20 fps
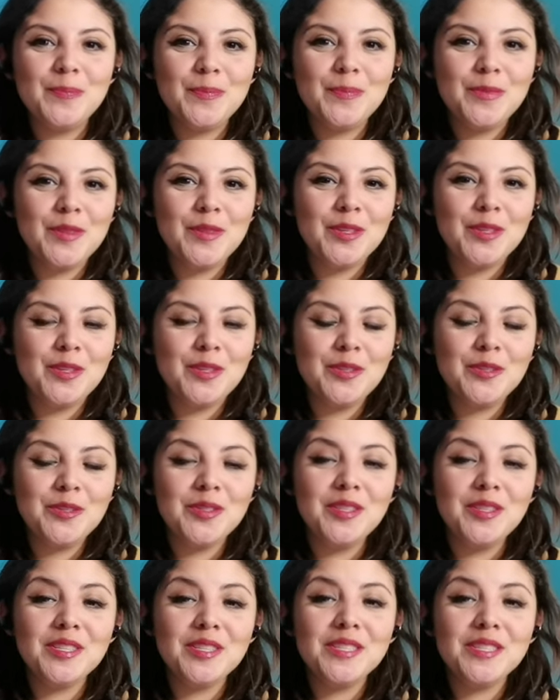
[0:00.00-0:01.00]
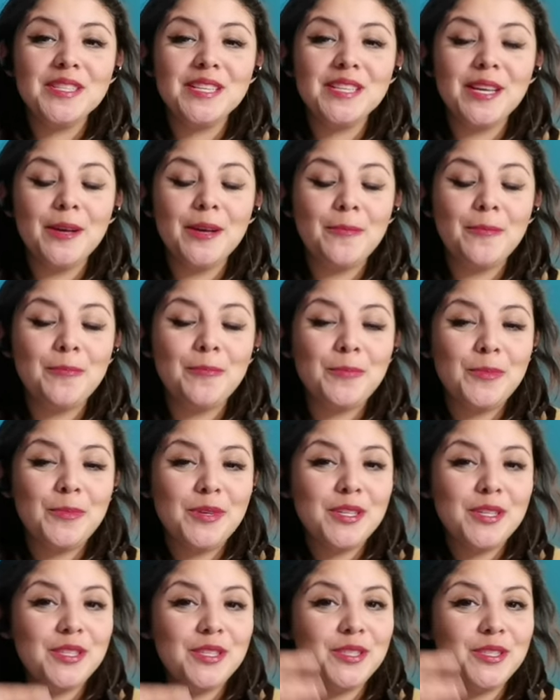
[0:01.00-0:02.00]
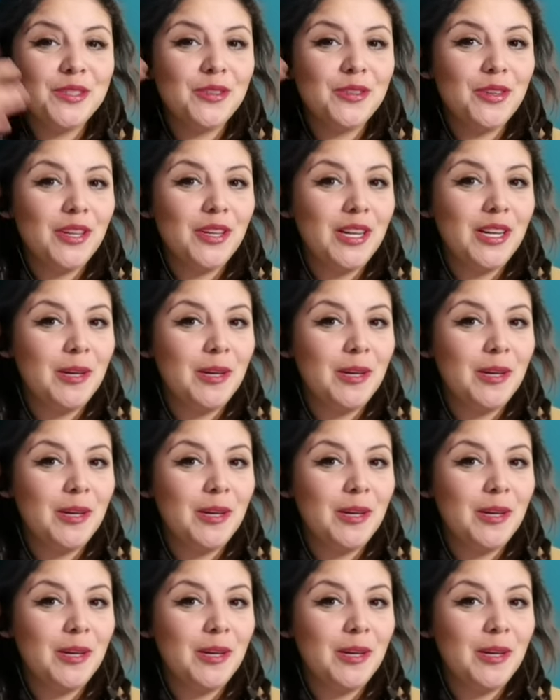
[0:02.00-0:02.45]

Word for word: No sé si han visto